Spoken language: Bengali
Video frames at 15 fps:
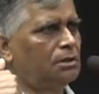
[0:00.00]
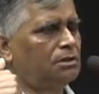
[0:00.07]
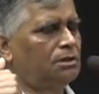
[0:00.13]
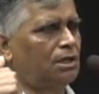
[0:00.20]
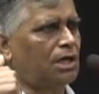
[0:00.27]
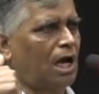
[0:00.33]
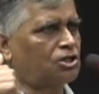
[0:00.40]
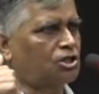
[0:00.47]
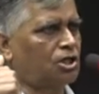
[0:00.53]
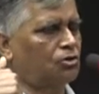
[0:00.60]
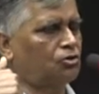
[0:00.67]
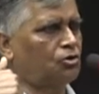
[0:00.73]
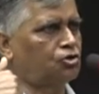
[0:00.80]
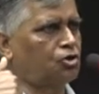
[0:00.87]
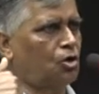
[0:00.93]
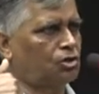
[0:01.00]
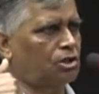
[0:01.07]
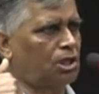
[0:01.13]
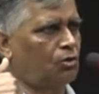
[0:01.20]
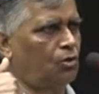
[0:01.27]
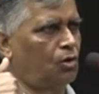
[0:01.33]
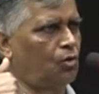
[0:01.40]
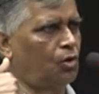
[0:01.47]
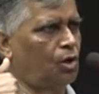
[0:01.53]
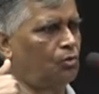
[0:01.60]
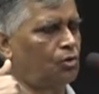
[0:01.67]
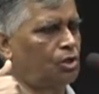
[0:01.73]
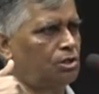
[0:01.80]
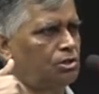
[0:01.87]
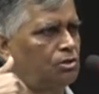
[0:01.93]
যে রাষ্ট্রায়ত্ত সংস্থাগুলো গড়ে
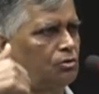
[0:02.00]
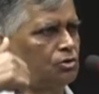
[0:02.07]
উঠেছিল